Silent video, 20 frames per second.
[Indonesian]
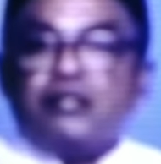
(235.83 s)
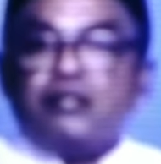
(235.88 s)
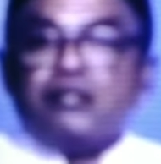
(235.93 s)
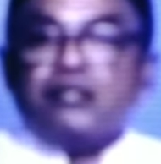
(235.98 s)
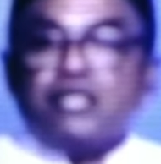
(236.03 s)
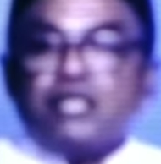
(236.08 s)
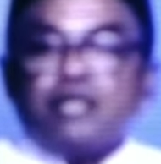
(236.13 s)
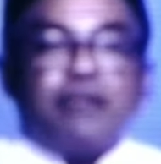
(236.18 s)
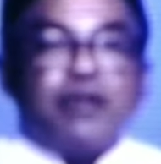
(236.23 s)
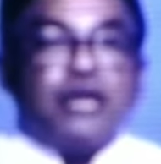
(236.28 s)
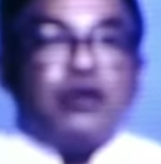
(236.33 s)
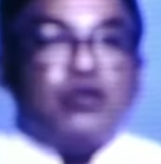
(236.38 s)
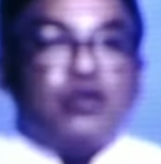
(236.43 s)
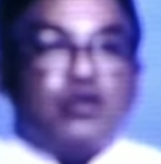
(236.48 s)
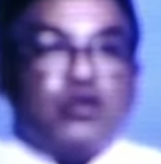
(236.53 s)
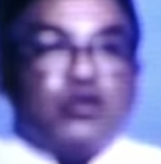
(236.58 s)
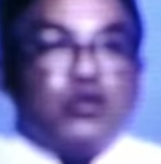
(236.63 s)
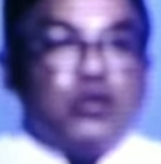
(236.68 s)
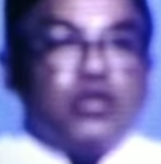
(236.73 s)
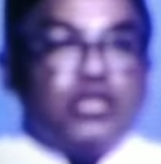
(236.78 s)
Sampai
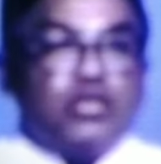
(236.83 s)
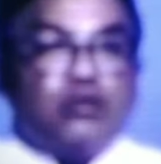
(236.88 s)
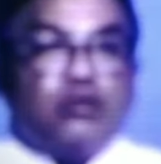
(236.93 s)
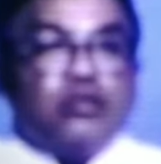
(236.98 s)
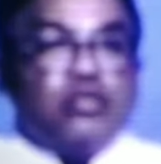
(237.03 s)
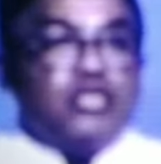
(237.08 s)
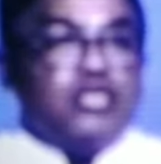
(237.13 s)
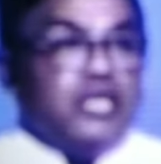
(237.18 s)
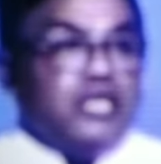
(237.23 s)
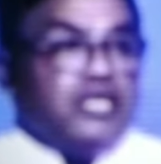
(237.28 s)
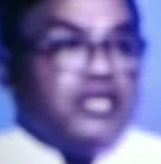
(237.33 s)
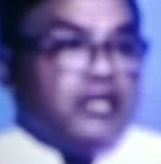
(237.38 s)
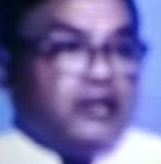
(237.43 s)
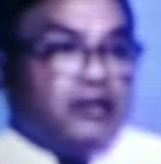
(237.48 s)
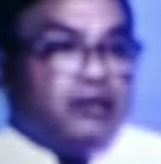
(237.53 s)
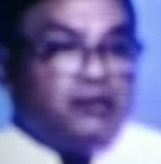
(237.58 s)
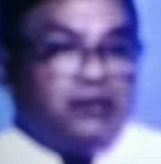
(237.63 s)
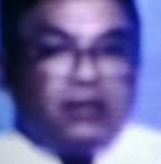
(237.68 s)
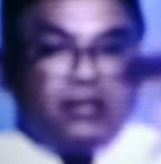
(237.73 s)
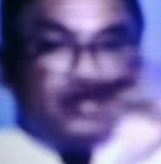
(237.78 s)
Gus Dur itu dijadi,
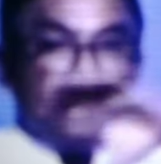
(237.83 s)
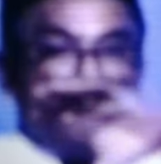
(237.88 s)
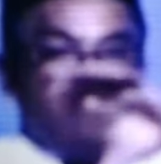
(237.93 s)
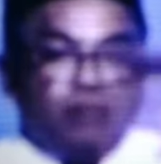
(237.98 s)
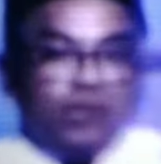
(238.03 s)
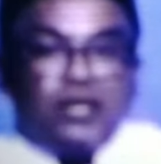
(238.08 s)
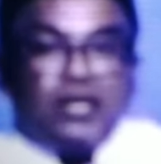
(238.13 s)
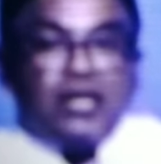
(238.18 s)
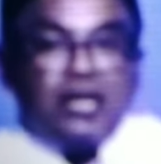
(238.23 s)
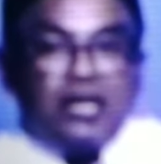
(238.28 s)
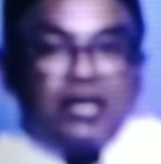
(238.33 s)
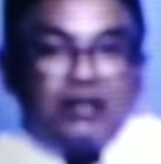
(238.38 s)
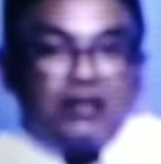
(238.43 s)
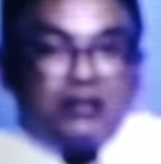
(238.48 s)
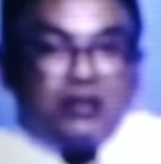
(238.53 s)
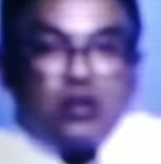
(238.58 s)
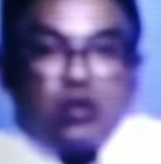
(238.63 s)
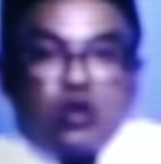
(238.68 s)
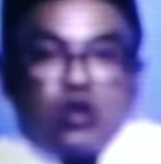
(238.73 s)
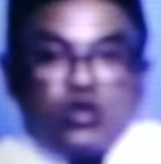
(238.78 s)
diberikan
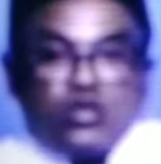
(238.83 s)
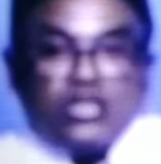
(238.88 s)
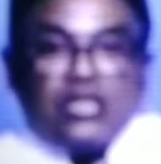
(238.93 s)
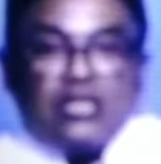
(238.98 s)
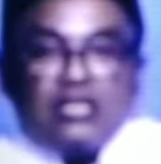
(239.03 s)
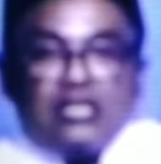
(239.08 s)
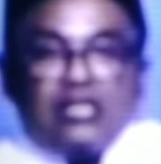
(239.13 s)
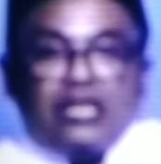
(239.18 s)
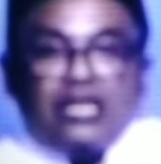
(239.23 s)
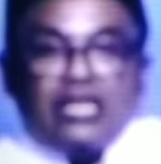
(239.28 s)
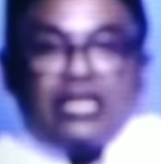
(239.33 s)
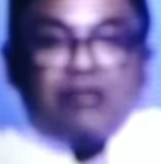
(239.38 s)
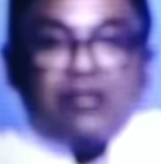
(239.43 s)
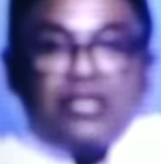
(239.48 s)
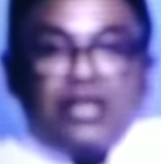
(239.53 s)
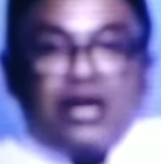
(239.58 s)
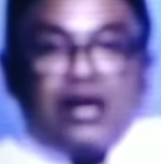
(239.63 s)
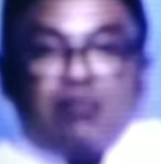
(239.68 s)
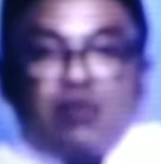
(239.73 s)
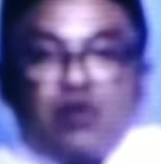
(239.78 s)
tokoh tandingan
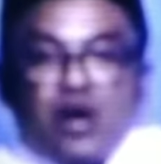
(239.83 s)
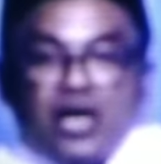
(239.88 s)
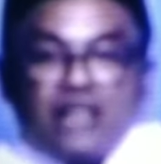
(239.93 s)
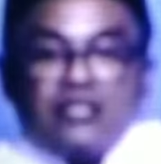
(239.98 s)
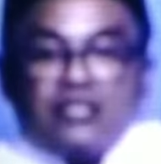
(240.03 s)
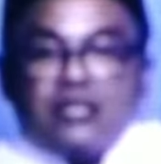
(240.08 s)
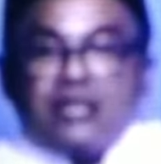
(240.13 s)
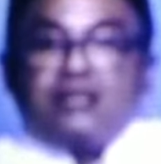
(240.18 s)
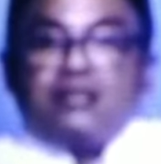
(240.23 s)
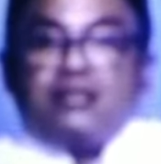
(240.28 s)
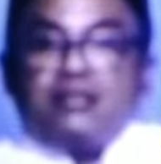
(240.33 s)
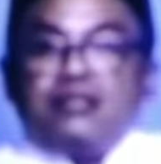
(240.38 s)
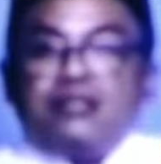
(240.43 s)
namanya Abu Hasan.